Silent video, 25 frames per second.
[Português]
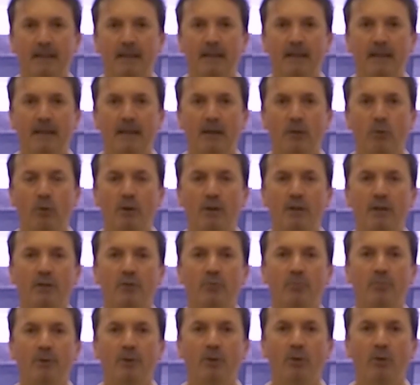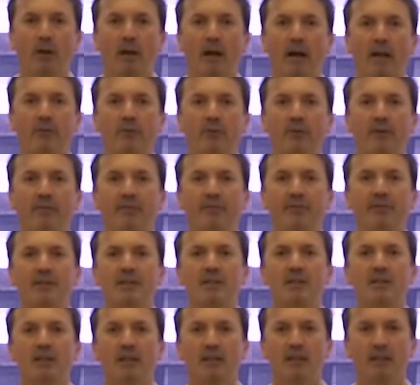É, olhando pelo lado da
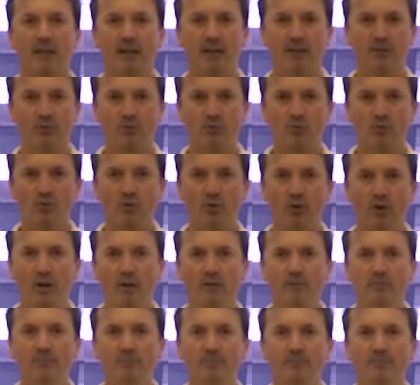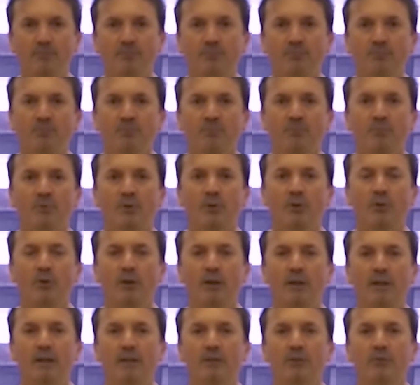fertilidade do solo e
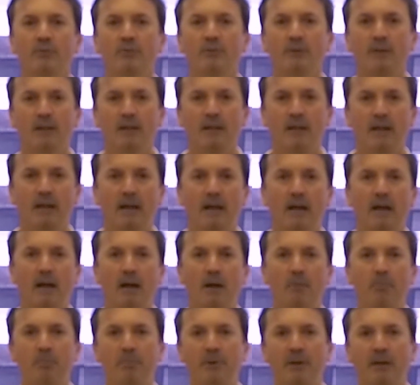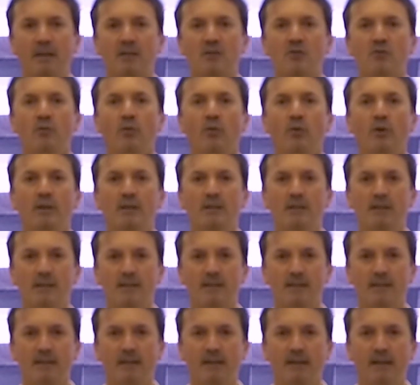olhando ah, pelas
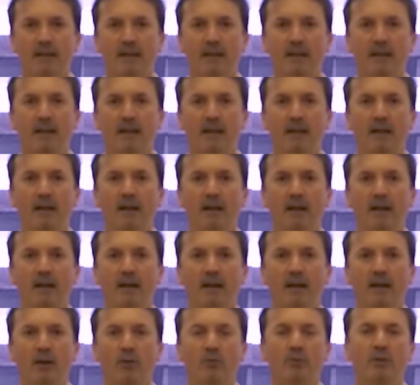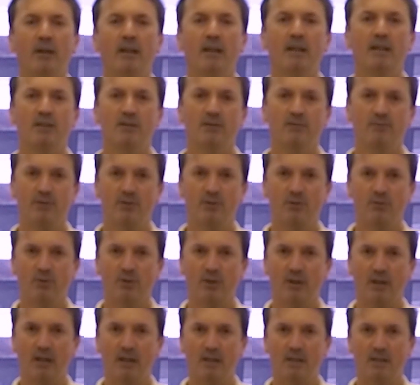fontes ah, alternativas de
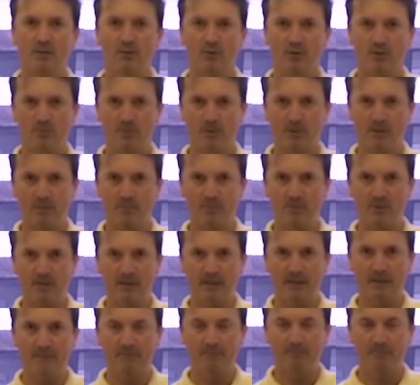nutrientes que nós podemos ter.